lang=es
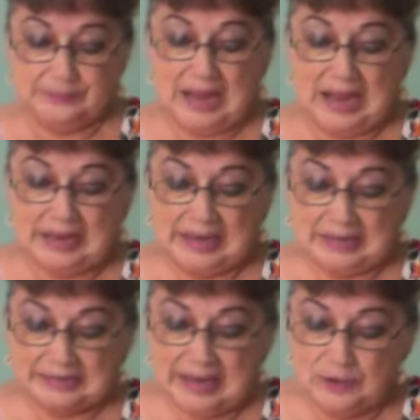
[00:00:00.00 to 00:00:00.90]

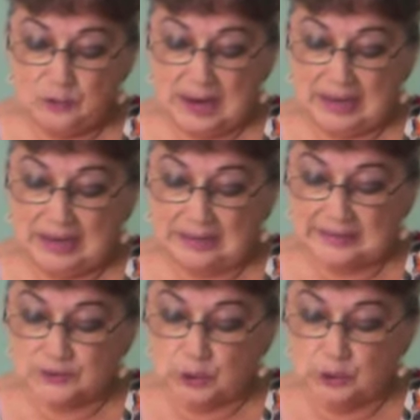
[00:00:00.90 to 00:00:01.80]
Agarraron al
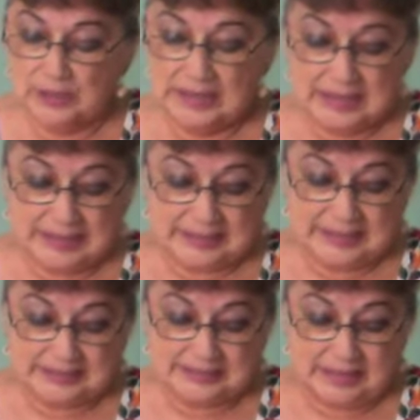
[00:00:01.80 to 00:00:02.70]
agresor
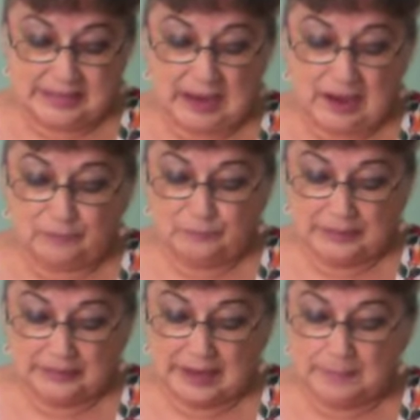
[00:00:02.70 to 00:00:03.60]
que se
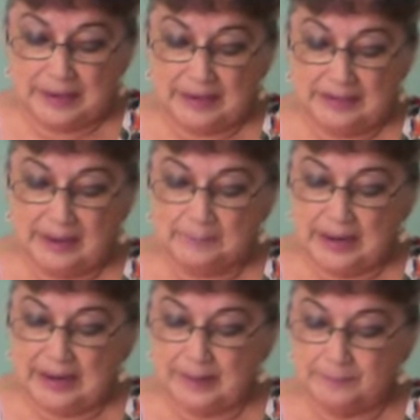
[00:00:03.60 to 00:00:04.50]
aferraba la
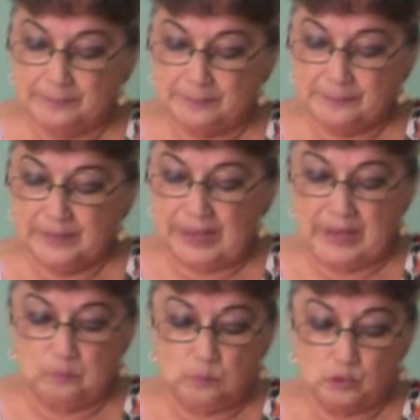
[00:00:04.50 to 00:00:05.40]
navaja.
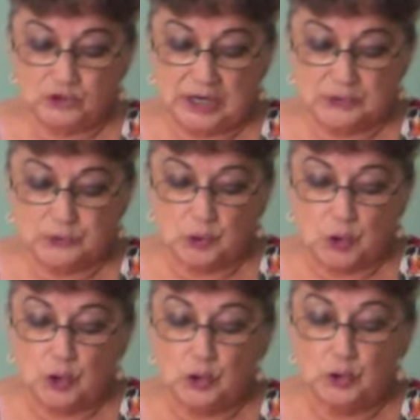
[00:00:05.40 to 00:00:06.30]
El muchacho
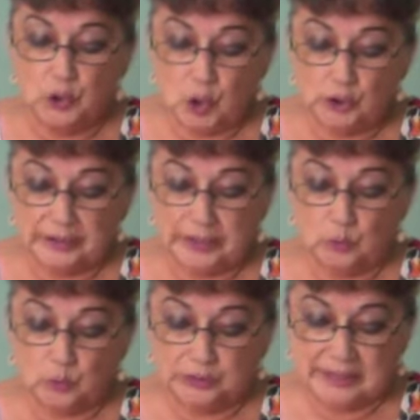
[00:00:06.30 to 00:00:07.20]
no
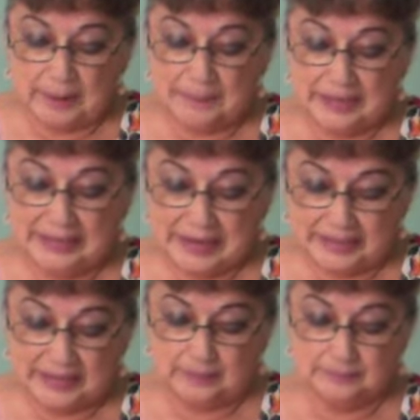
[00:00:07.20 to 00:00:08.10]
recordaba
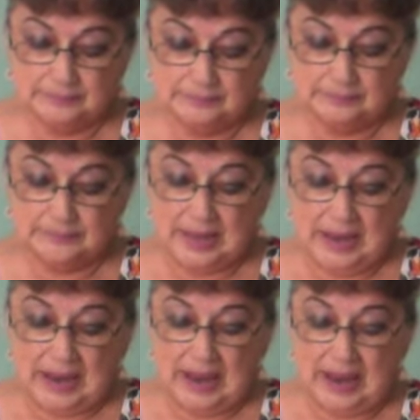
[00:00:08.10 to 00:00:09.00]
nada.
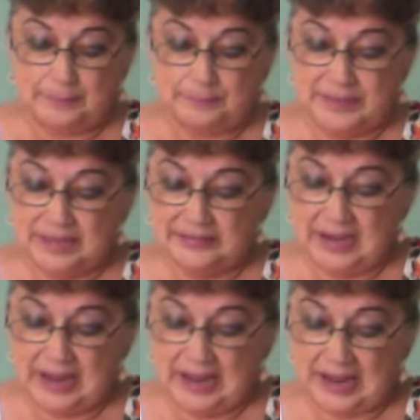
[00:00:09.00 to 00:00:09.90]
La
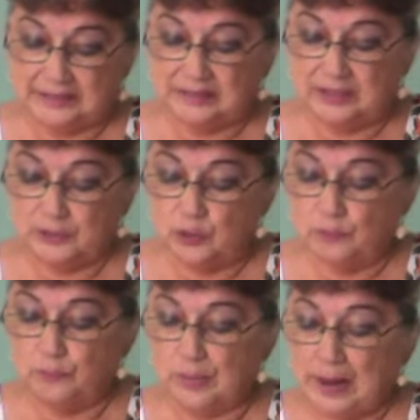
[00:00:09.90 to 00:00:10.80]
piedra adquirió
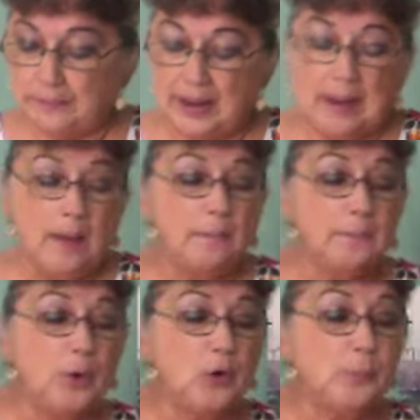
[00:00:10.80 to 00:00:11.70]
fama
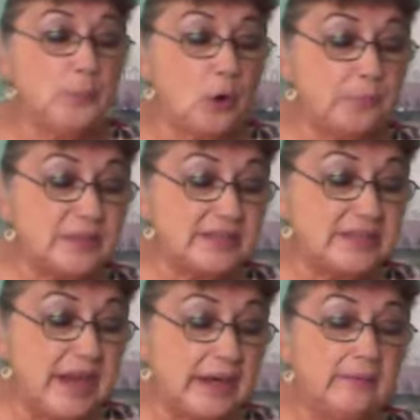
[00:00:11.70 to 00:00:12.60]
por
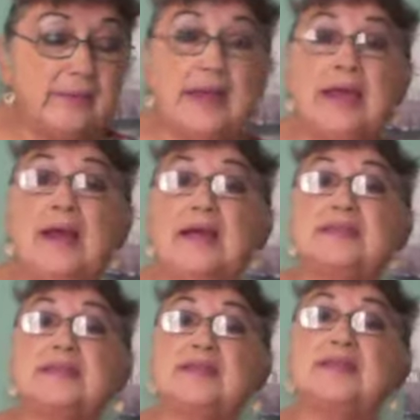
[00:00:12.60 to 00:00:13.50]
propiciar el
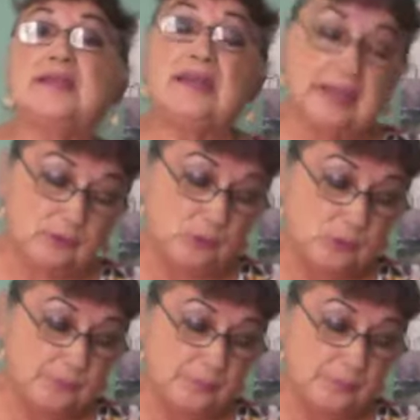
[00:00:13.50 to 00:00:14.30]
asesinato.